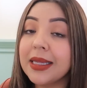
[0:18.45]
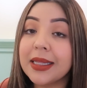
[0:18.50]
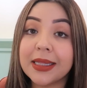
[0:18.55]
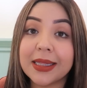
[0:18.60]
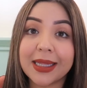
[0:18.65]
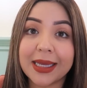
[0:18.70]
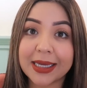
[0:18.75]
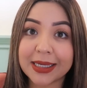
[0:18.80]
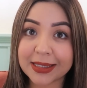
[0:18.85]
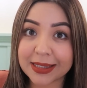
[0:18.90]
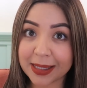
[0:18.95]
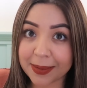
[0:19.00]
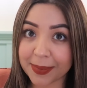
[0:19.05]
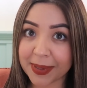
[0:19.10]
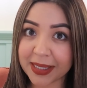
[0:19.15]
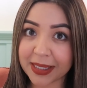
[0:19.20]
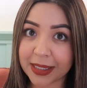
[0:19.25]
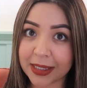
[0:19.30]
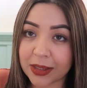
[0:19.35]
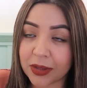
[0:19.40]
de este
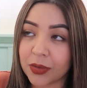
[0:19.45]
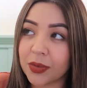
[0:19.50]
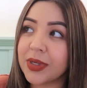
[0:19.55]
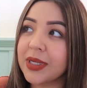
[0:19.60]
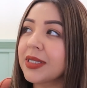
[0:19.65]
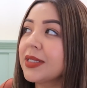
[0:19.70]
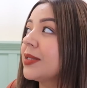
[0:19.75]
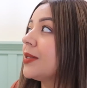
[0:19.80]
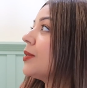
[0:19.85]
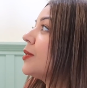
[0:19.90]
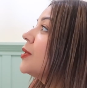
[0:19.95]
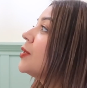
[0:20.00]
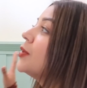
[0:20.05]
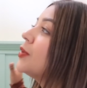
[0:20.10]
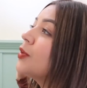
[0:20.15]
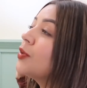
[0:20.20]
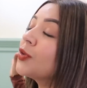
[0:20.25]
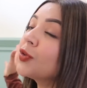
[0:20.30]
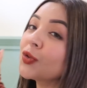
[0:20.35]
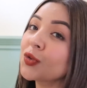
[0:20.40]
bañito que es
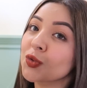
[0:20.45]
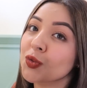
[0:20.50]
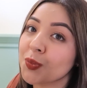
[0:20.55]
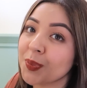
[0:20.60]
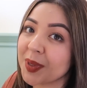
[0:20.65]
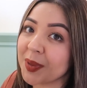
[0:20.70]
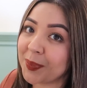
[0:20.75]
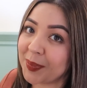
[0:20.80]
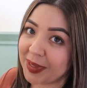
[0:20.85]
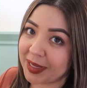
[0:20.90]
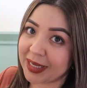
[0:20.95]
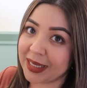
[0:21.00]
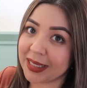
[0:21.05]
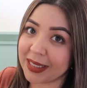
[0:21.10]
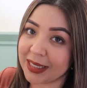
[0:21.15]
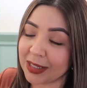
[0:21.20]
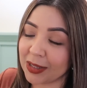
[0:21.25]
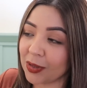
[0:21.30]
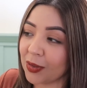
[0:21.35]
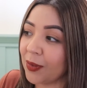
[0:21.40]
súper
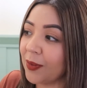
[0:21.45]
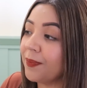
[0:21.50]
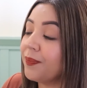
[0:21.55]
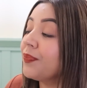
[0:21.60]
pequeñito.